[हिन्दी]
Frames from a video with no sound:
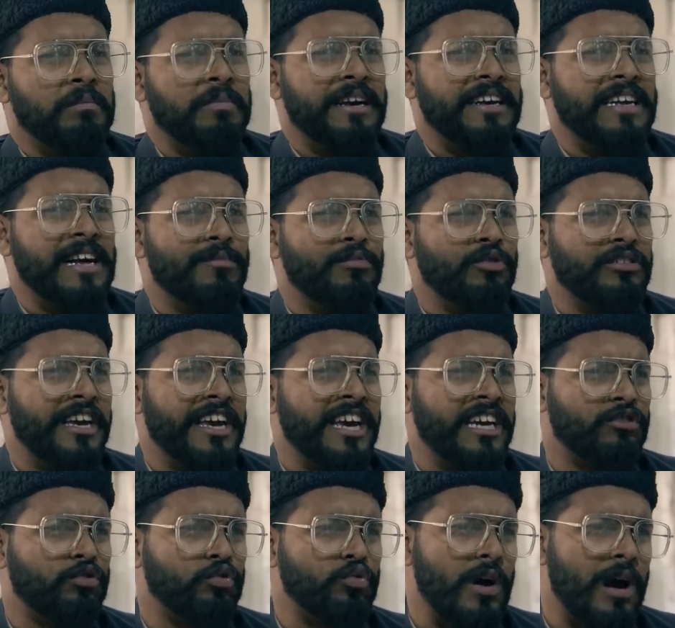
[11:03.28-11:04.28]
बेटा मुझे एक
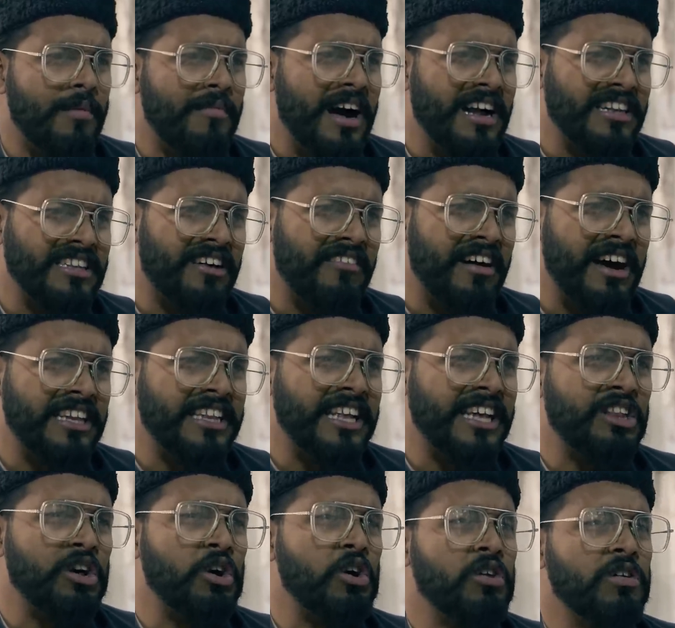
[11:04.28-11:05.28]
चूहा मार दवाई
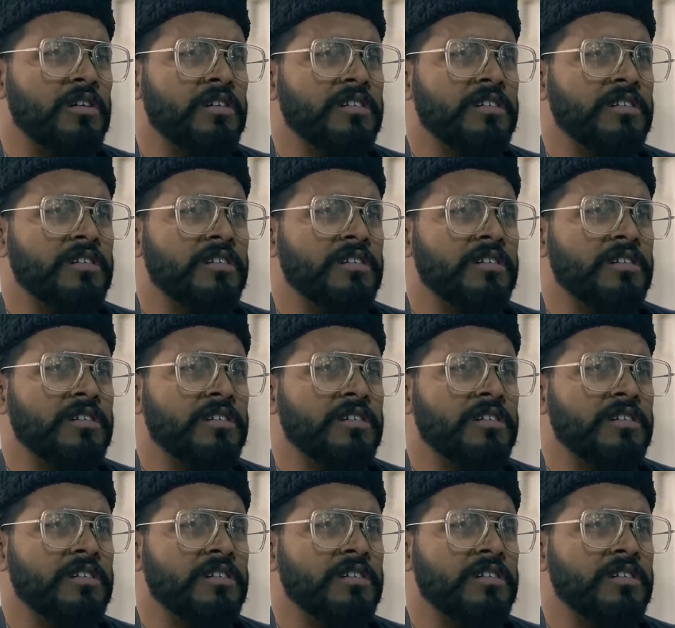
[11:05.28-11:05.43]
दे दो